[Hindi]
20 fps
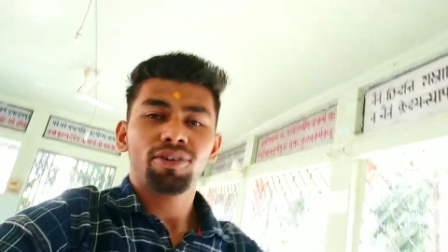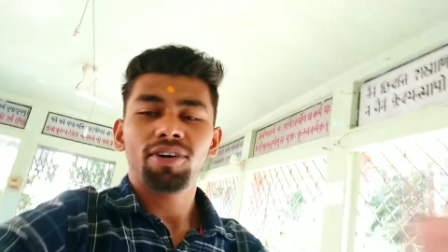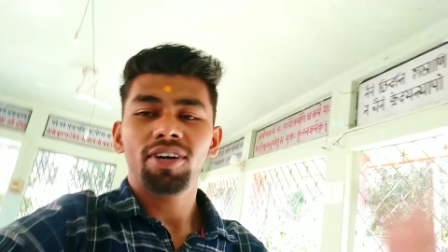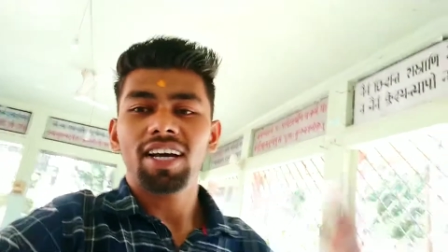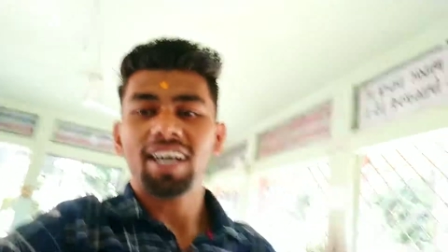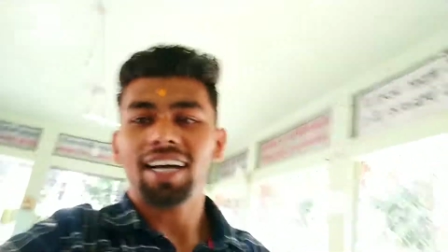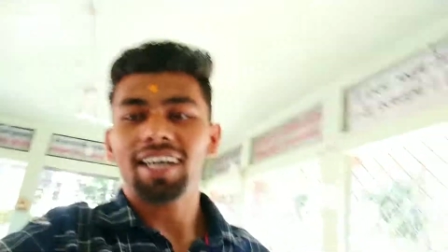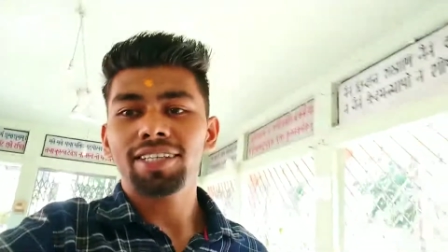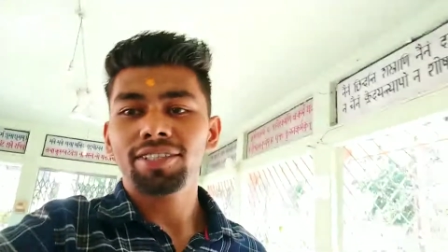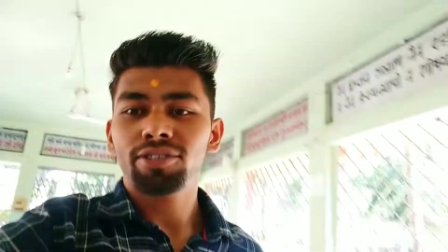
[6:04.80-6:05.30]
तो
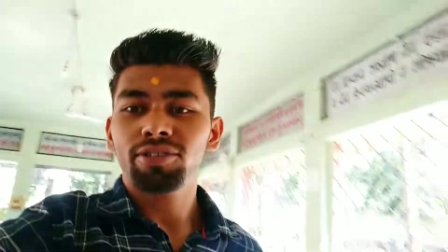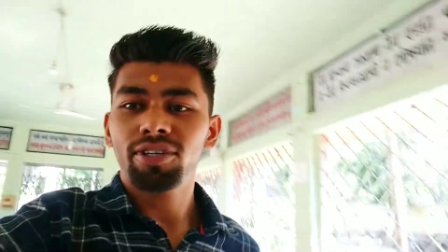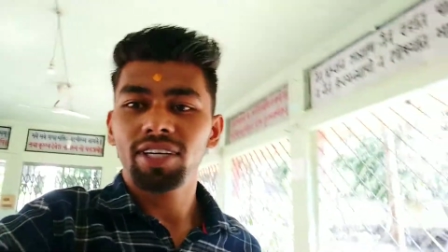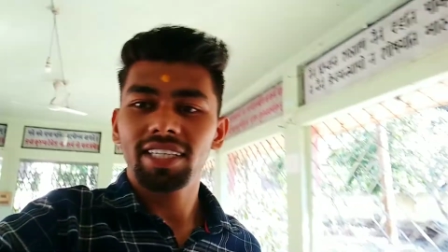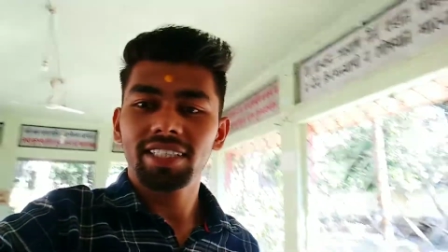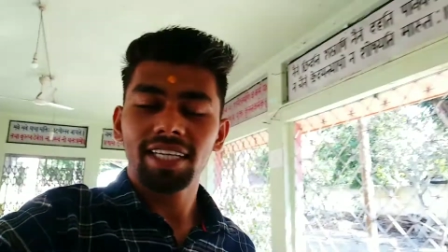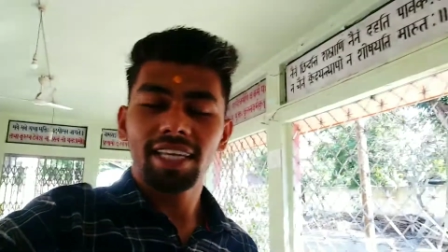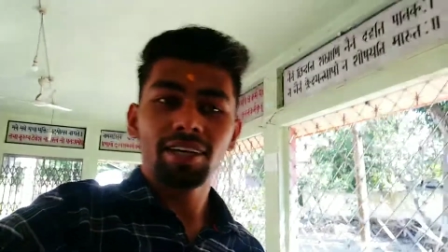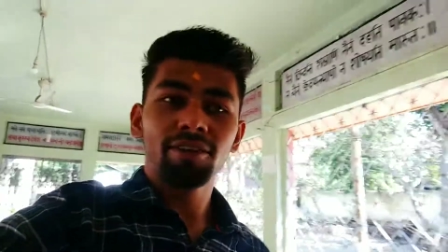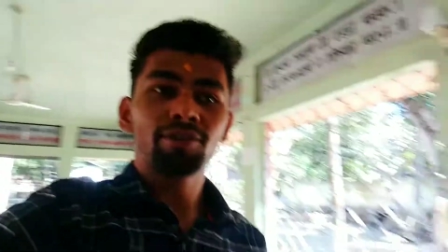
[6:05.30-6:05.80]
आज तो
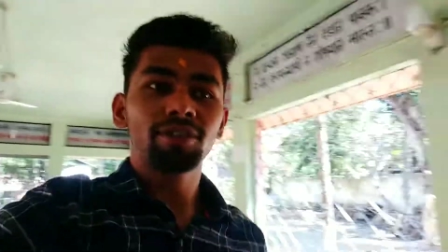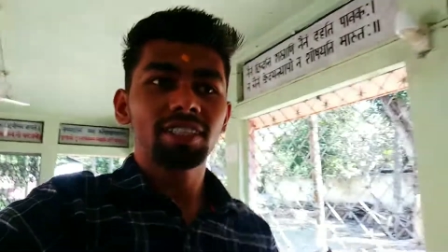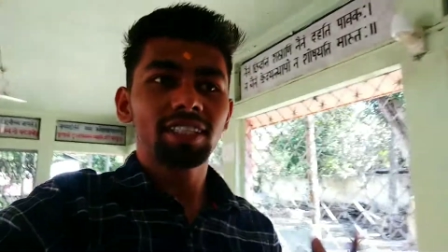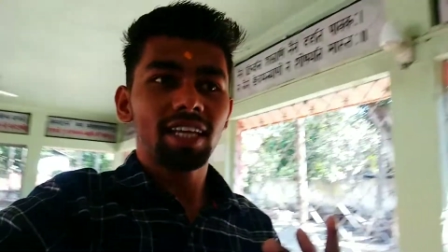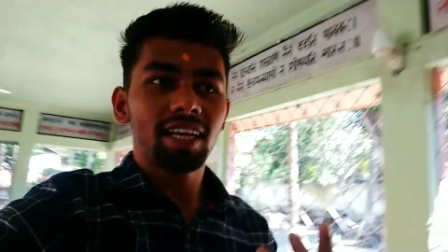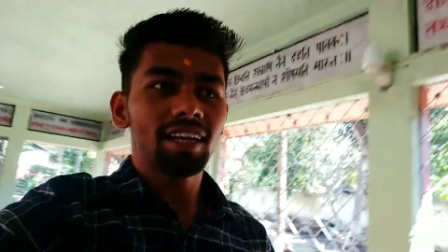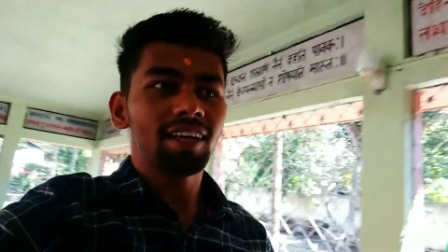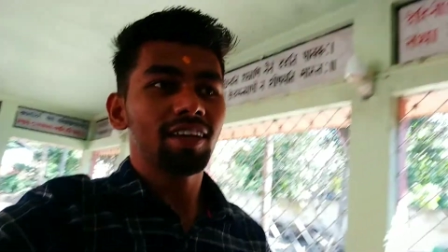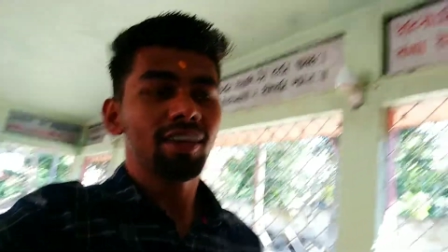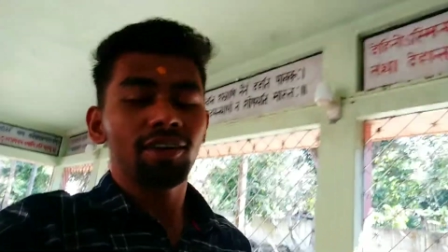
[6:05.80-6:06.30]
ऐसा ही कुछ
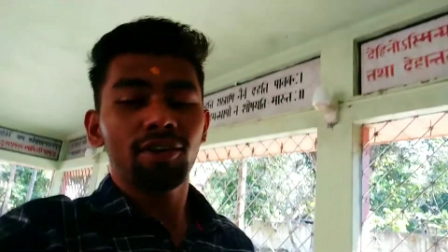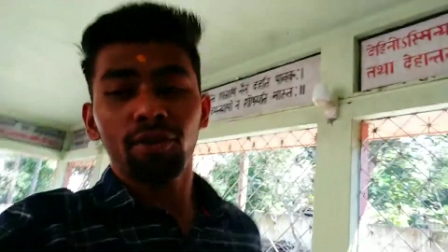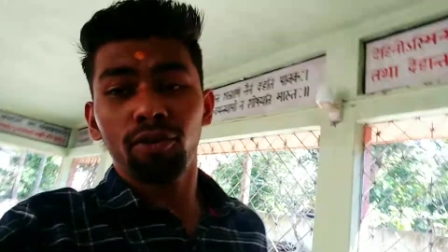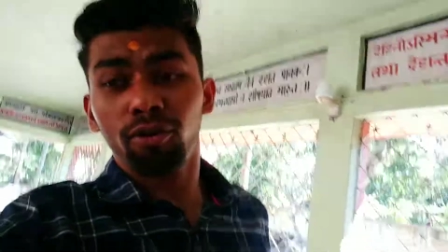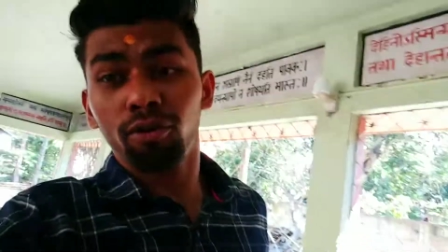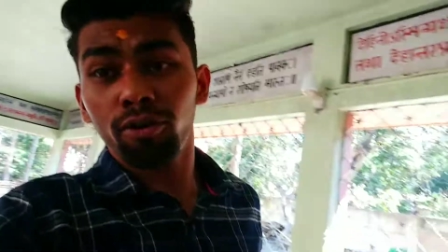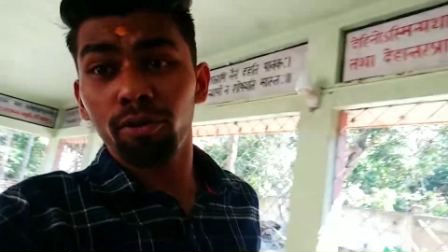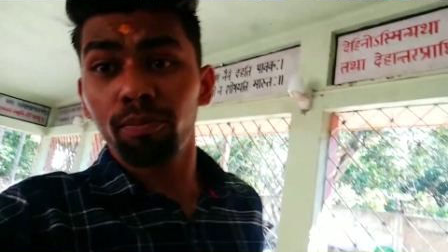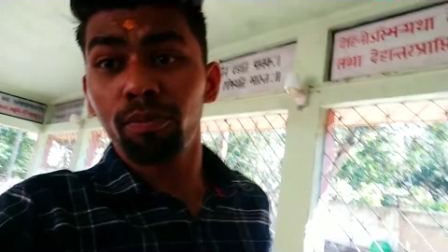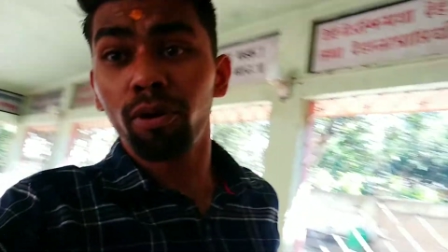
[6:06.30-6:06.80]
था
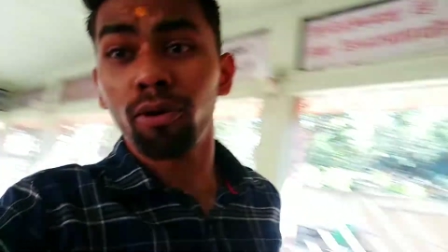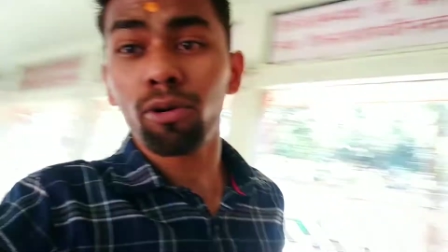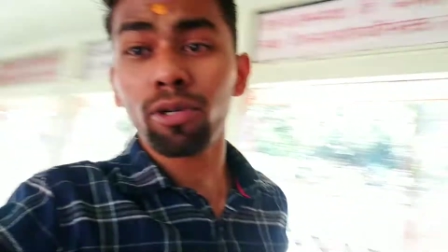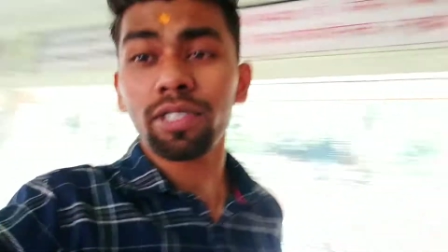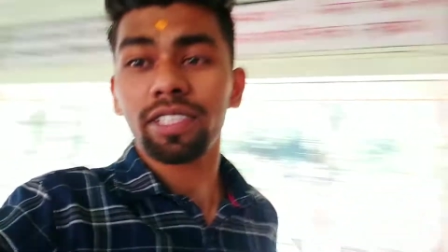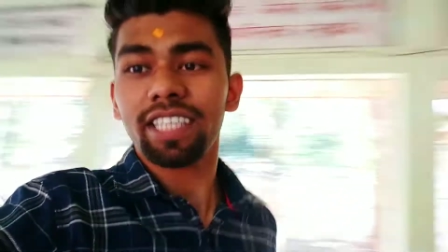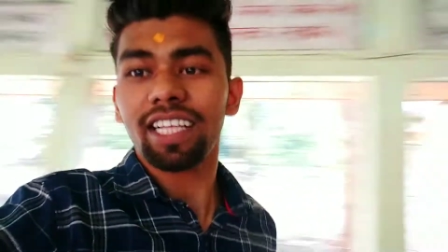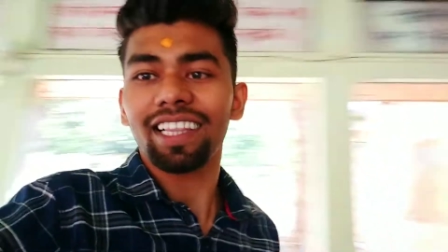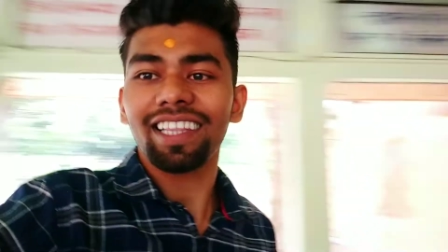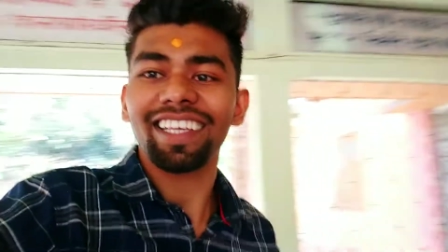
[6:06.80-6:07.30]
और
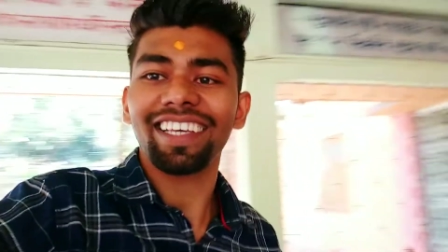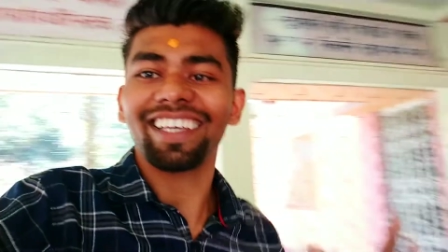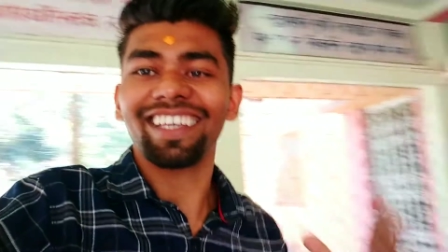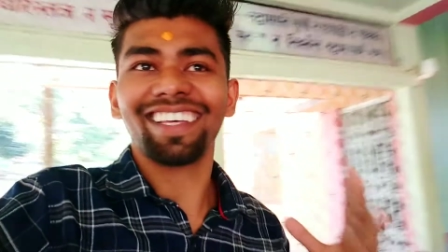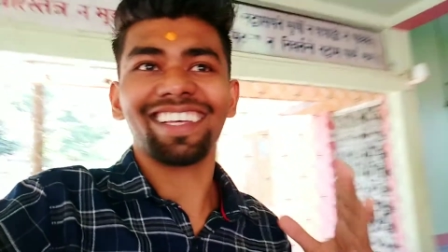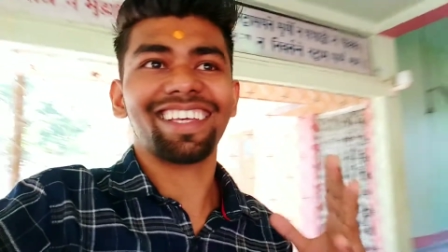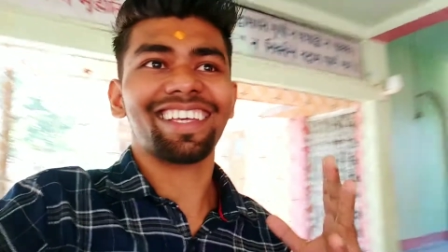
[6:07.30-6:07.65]
बहुत जल्दी